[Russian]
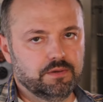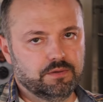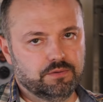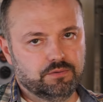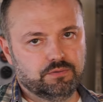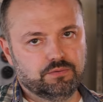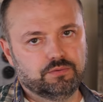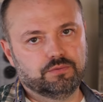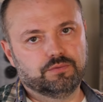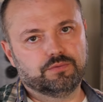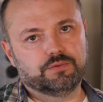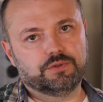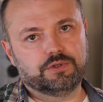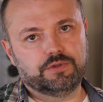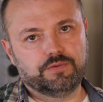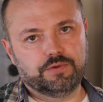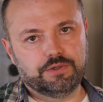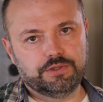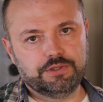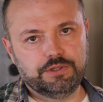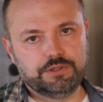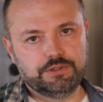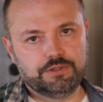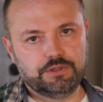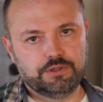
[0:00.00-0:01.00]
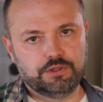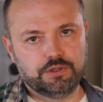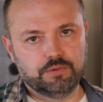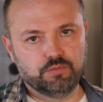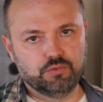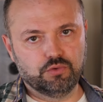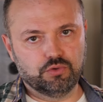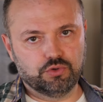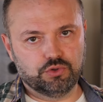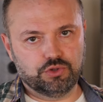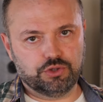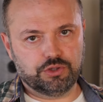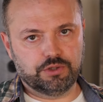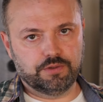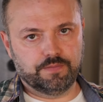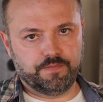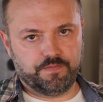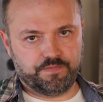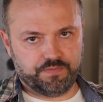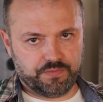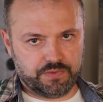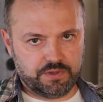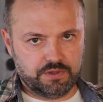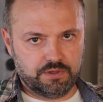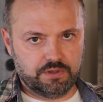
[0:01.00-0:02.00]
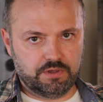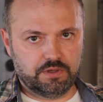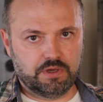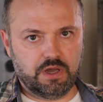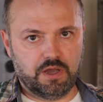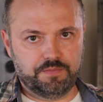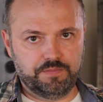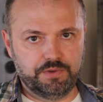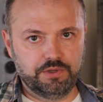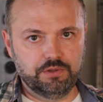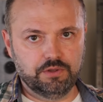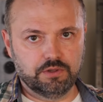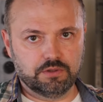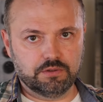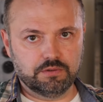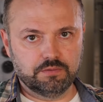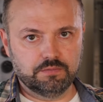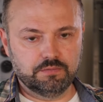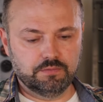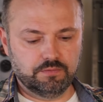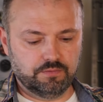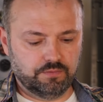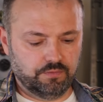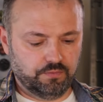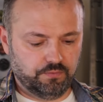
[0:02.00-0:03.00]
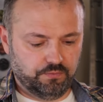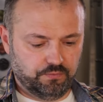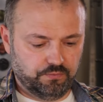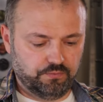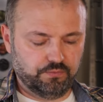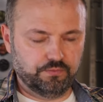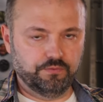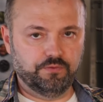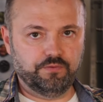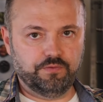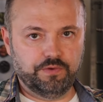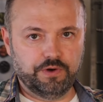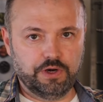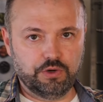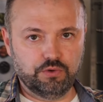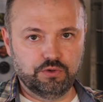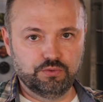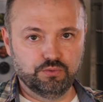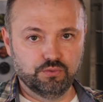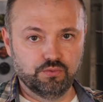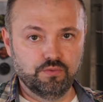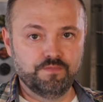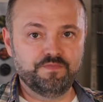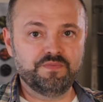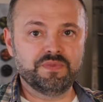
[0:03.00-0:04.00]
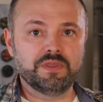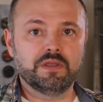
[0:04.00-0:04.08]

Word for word: ну, заверните немножечко опилок в фольгу.